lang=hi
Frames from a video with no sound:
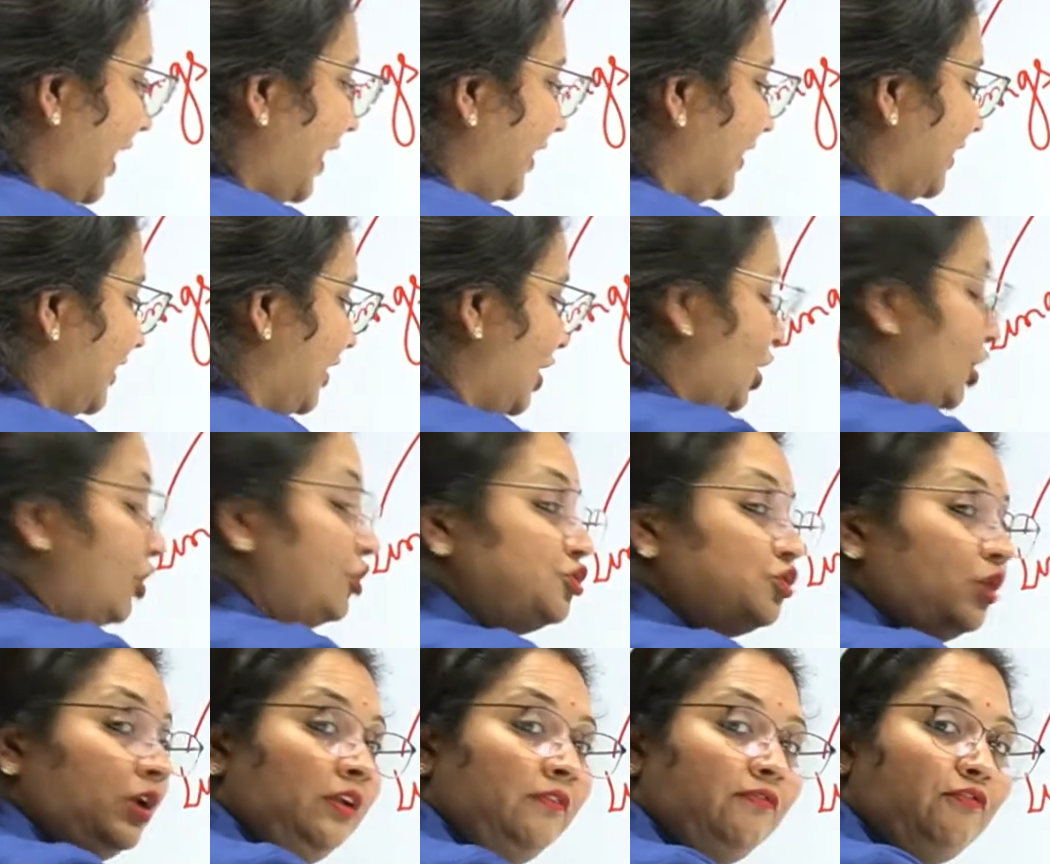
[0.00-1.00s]
आई
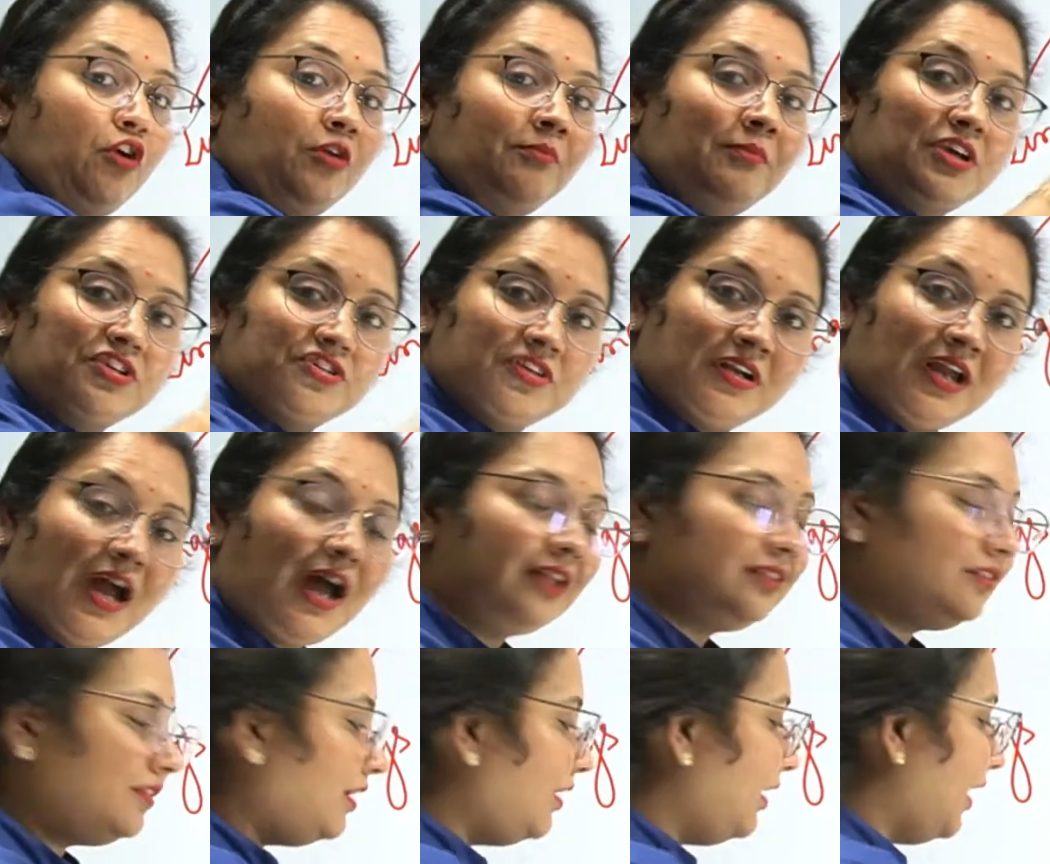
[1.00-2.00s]
जो इंफॉर्मेशन
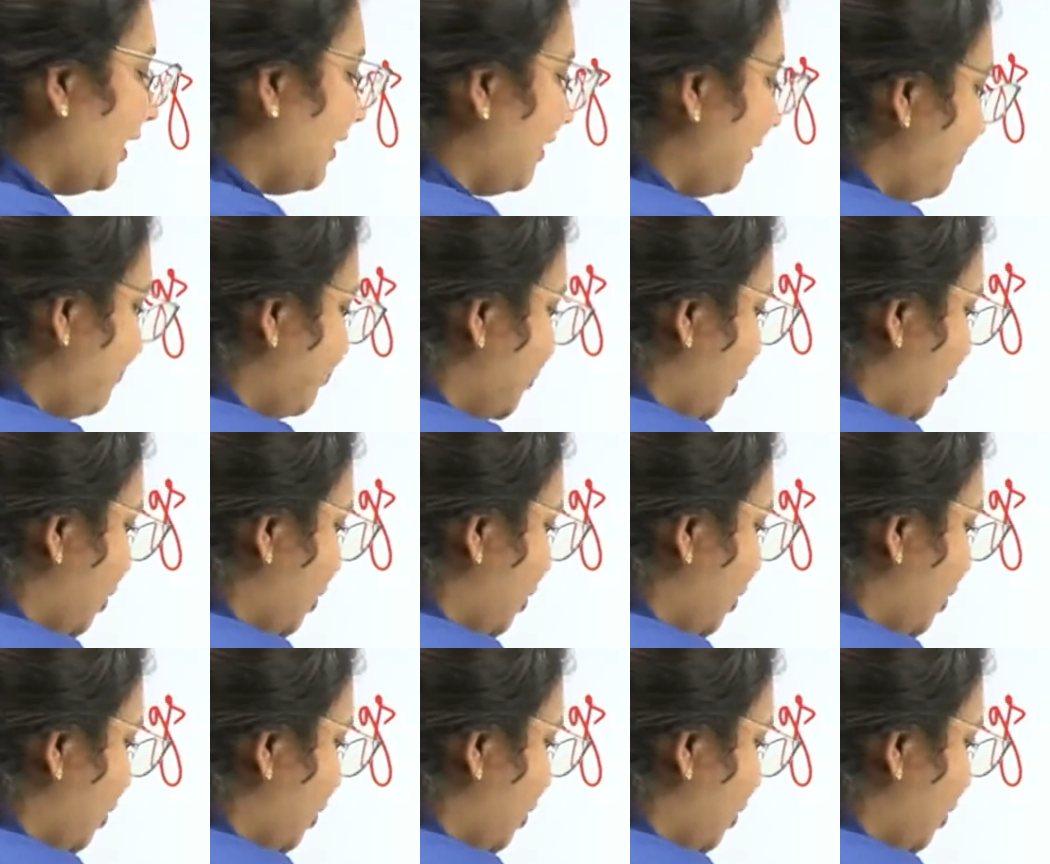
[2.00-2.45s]
आती है